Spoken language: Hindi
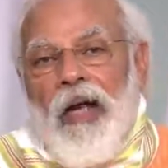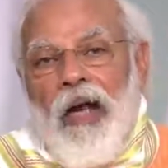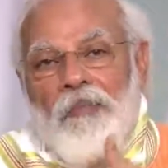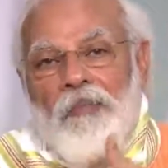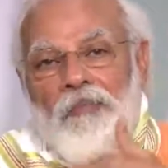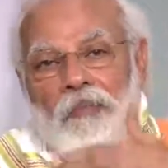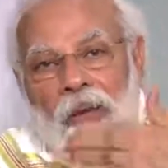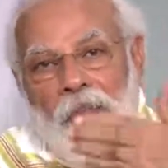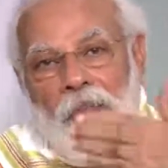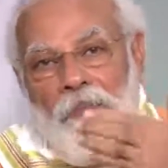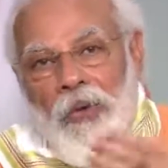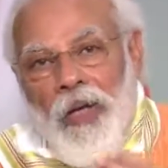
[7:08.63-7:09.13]
काम
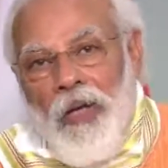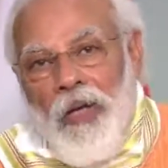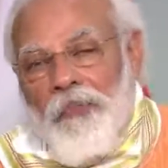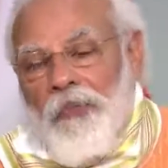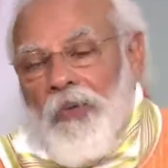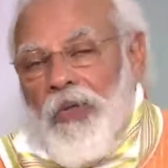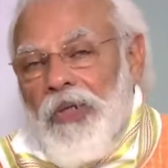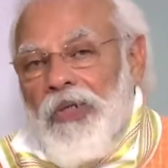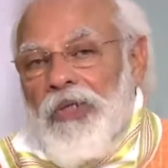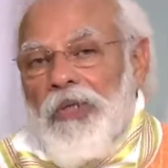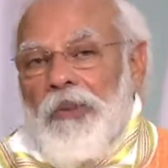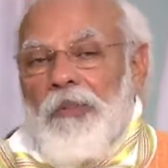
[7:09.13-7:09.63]
में
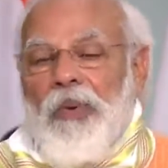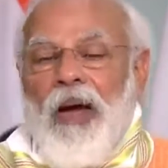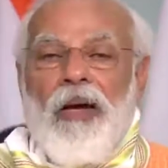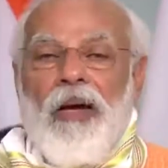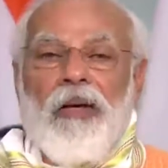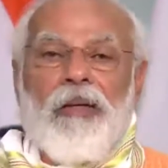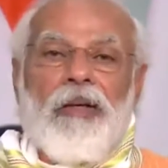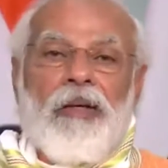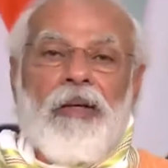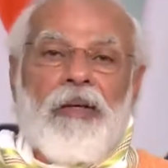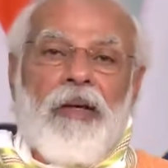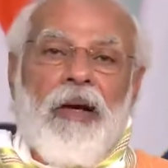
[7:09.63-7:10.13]
भरपूर
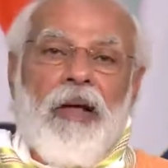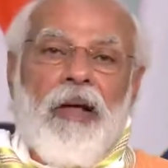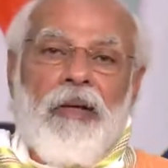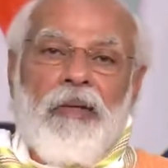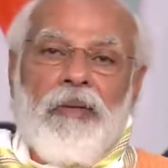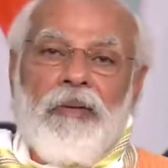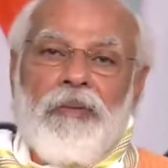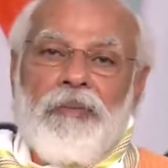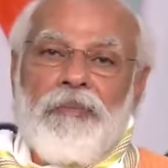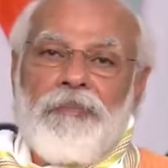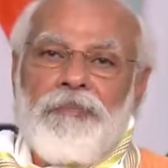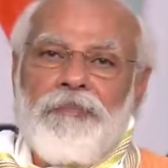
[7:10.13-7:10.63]
इस्तेमाल करना
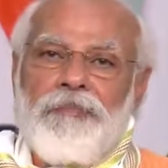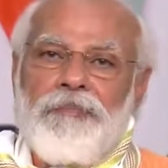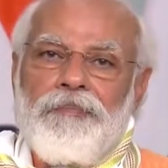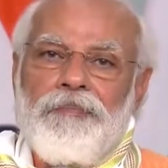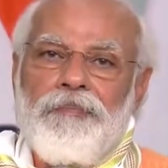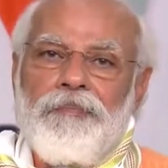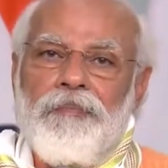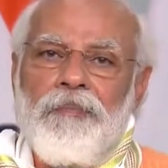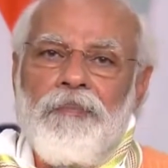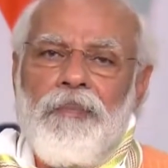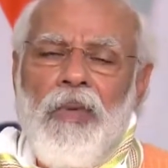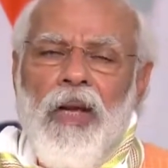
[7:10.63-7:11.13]

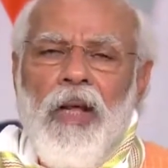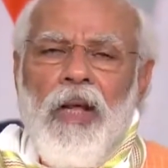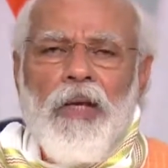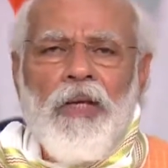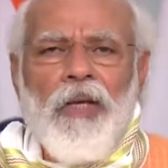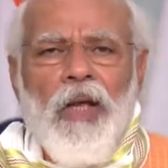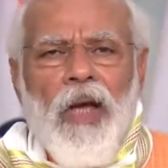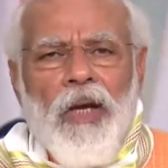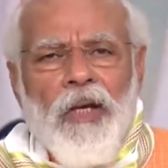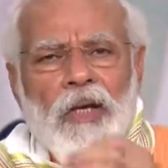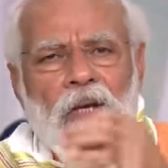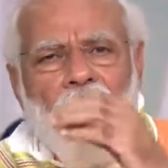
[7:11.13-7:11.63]

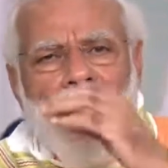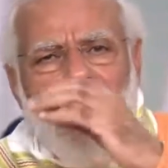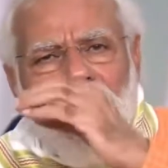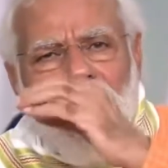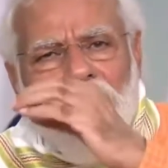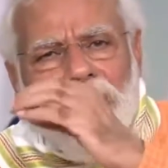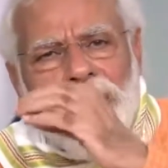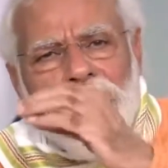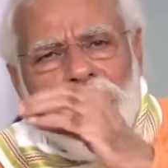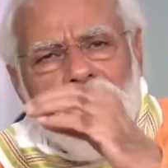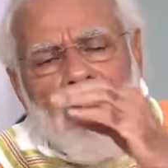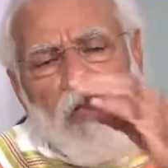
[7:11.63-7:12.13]
यानी
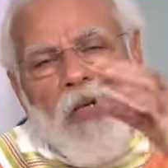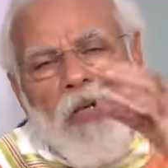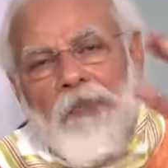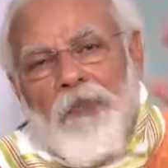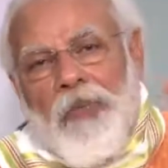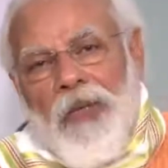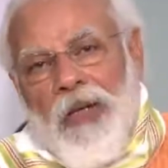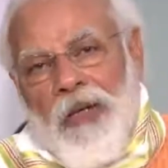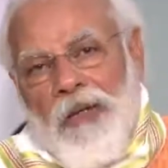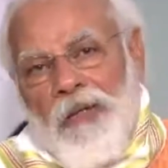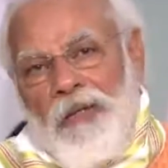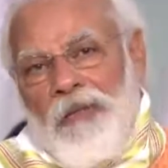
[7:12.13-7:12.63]
हर स्तर
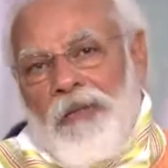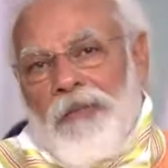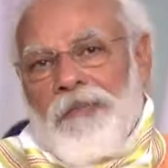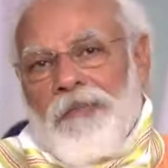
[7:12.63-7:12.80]
पर